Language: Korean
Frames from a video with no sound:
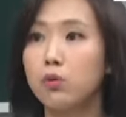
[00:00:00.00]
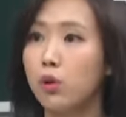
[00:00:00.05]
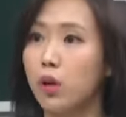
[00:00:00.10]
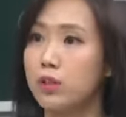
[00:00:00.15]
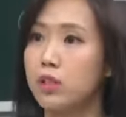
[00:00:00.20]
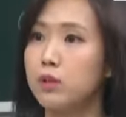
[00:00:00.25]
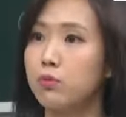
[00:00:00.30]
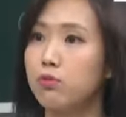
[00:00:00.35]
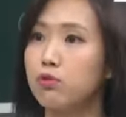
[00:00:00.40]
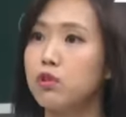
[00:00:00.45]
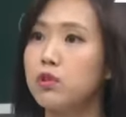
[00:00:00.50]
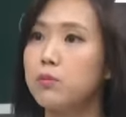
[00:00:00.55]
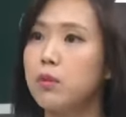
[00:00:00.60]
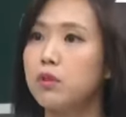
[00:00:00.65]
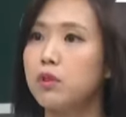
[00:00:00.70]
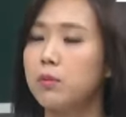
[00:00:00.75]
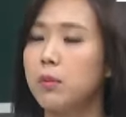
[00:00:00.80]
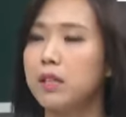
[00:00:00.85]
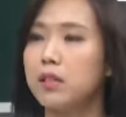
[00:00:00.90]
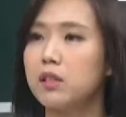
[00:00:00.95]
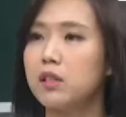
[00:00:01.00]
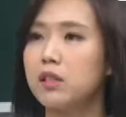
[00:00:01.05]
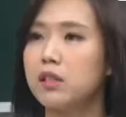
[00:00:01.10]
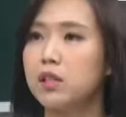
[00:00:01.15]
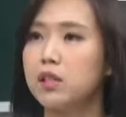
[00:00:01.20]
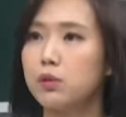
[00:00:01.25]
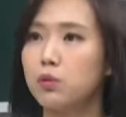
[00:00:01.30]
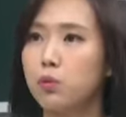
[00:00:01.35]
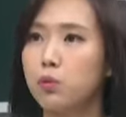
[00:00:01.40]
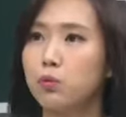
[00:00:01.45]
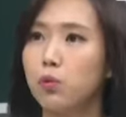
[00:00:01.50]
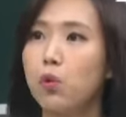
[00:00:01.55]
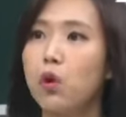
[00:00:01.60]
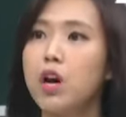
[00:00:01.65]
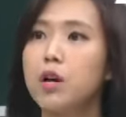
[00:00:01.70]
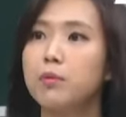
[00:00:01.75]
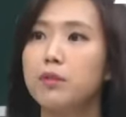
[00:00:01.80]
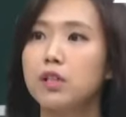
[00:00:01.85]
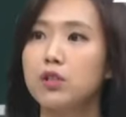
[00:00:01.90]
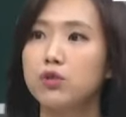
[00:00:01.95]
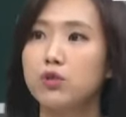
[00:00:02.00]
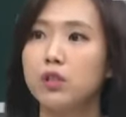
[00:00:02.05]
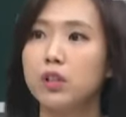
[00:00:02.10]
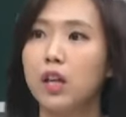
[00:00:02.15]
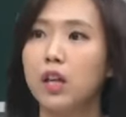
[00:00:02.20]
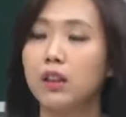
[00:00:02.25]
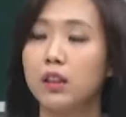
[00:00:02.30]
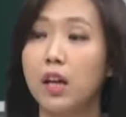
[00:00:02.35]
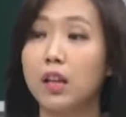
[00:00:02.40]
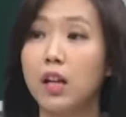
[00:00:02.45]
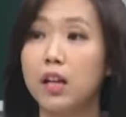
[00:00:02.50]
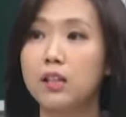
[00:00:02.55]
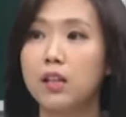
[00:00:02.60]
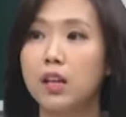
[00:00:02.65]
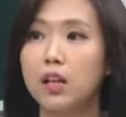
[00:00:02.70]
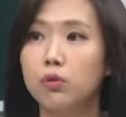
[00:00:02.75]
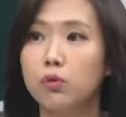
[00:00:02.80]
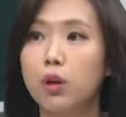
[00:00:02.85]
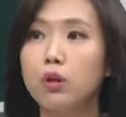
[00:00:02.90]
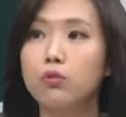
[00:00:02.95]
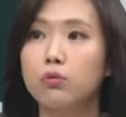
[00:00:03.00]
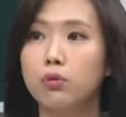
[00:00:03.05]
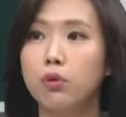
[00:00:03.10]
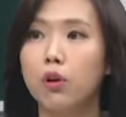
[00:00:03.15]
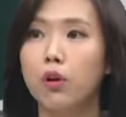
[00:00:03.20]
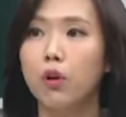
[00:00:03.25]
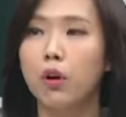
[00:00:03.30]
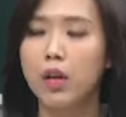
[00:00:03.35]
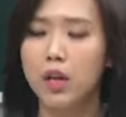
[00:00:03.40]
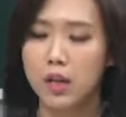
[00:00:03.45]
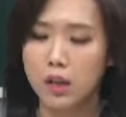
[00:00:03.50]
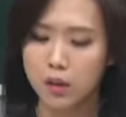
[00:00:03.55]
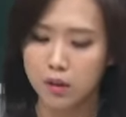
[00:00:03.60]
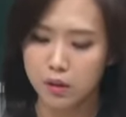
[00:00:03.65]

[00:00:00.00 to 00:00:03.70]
같이 묶으면서 마치 좀 통합을 할 수 있겠다라는 얘기도 했고요. 예.